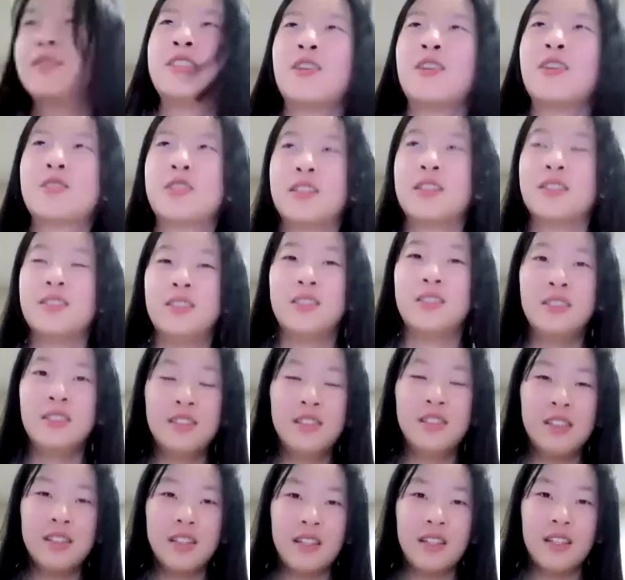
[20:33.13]
校长
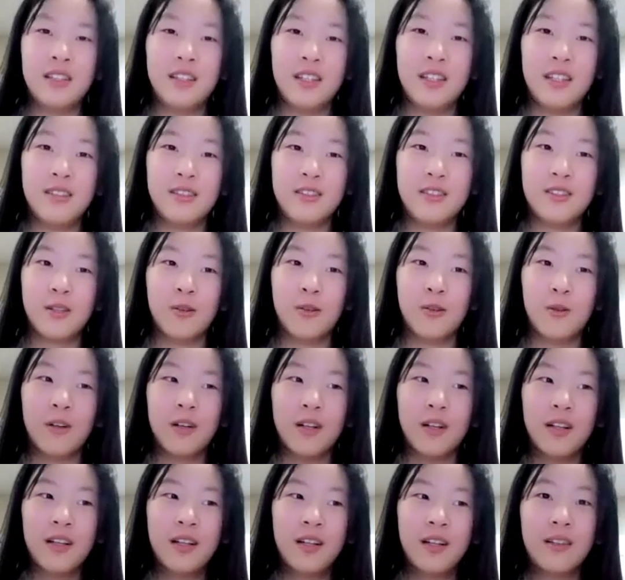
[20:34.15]
紧紧的盯着
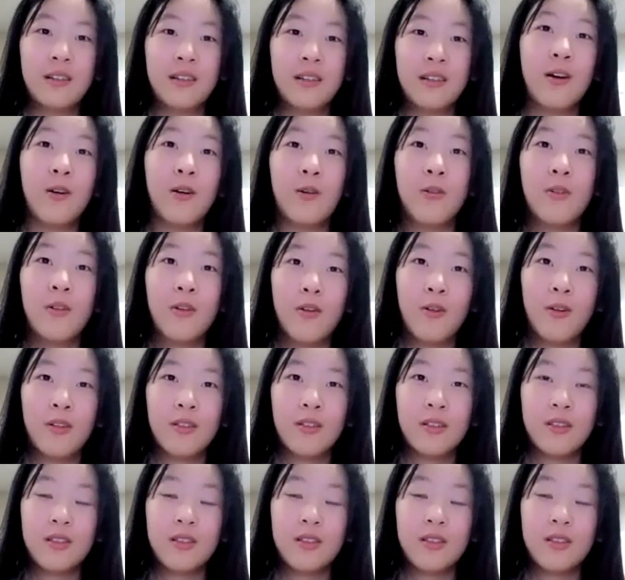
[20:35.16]
我，然后